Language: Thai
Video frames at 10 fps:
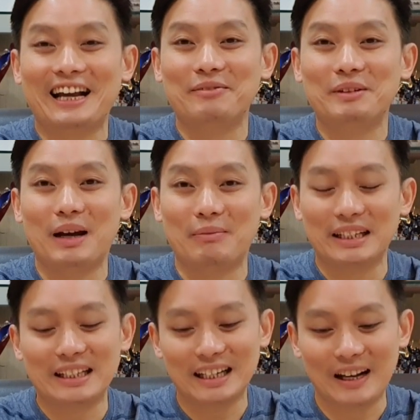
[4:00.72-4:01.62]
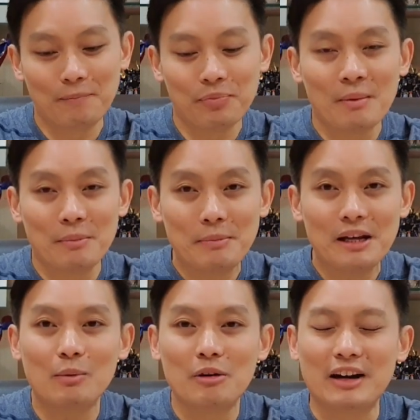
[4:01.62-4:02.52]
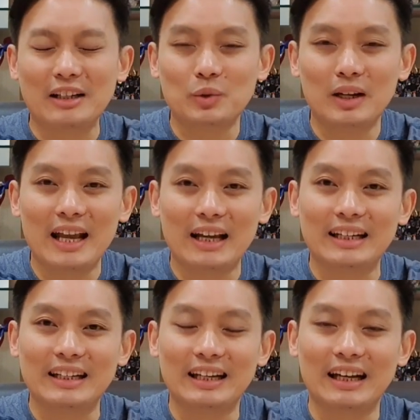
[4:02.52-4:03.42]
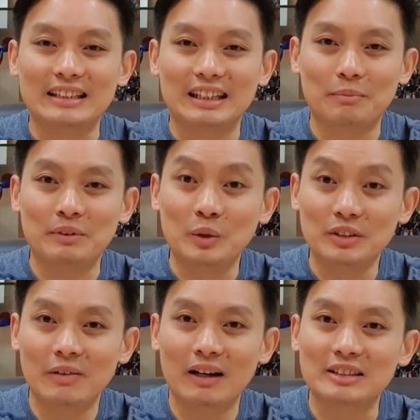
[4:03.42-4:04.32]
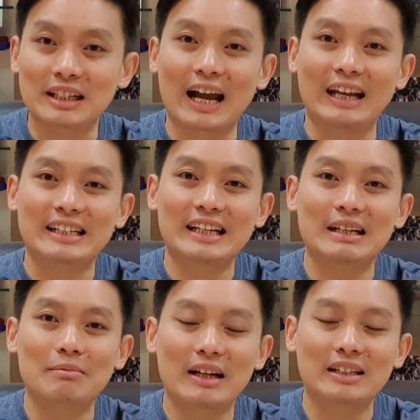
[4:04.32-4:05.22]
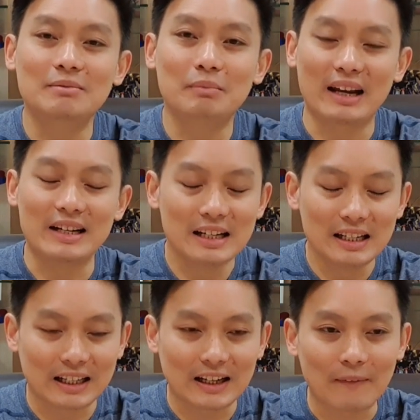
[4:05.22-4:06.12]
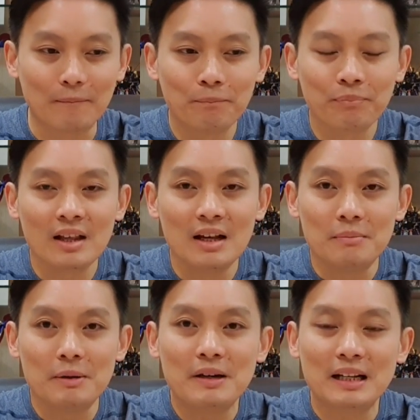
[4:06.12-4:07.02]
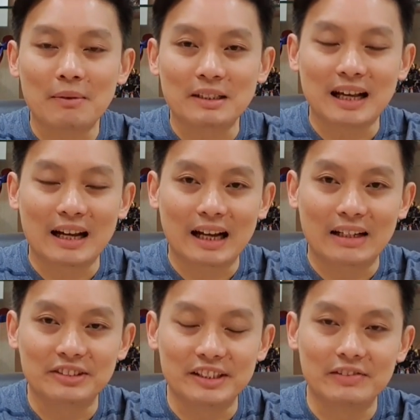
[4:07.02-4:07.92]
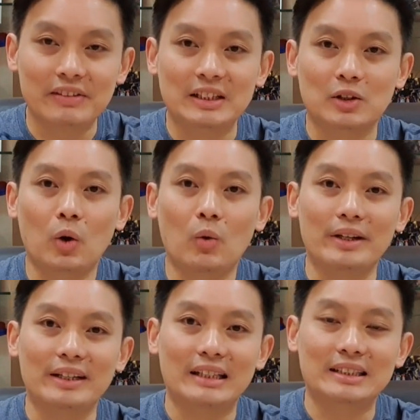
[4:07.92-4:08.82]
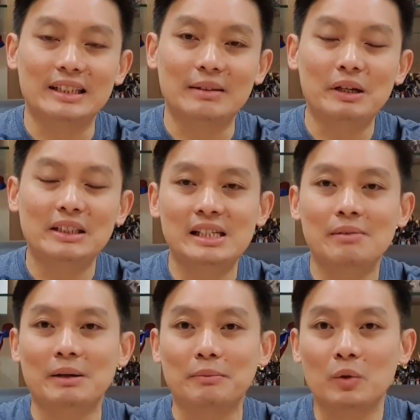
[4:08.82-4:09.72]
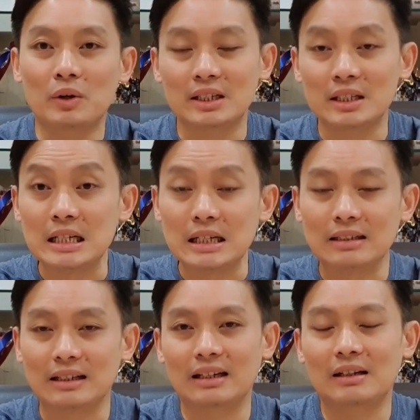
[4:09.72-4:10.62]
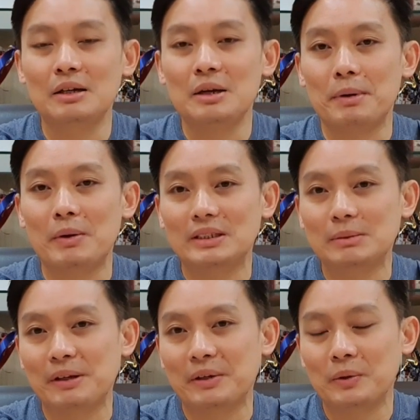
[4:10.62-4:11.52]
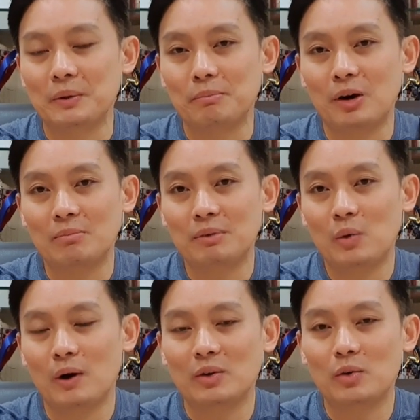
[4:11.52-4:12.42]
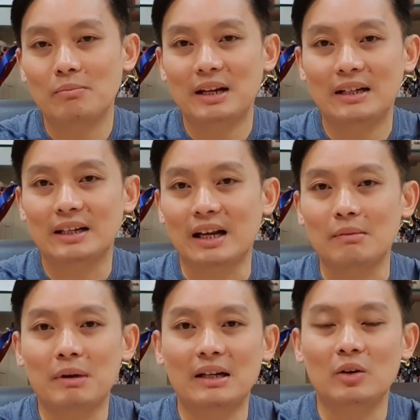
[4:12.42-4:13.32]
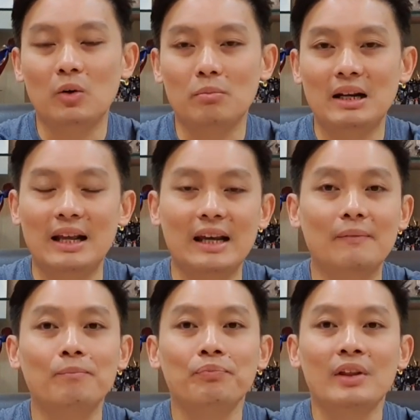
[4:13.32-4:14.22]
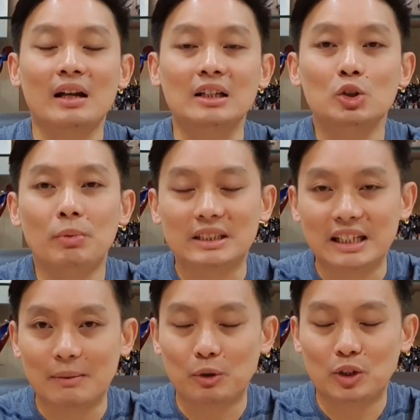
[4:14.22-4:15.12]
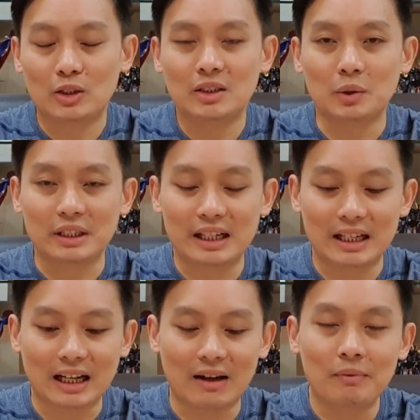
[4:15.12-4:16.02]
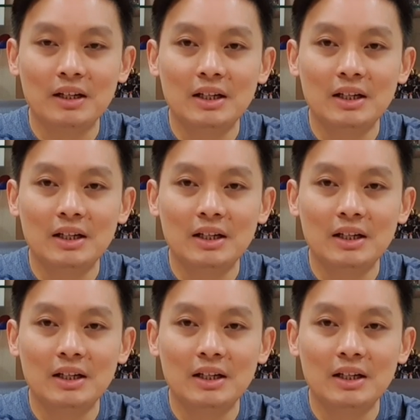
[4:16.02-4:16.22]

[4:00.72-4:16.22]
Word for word: การณ์เป็นแบบนี้นะ เพื่อนๆ เรามาฟังตัวเลขอันนี้นะ จะดูซิว่าเราจะขายเครียดได้มากขึ้นไหมนะครับเพื่อนๆ ครับอัตราการเสียชีวิตจากโควิด -19 เมื่อเทียบกับโรคอื่นๆนะ ไม่ว่าจะเป็นโรคปอดเบาหวานความดันไขมันโรคมะเร็ง หรืออุบัติเหตุบนท้องถนนเนี่ยนะครับ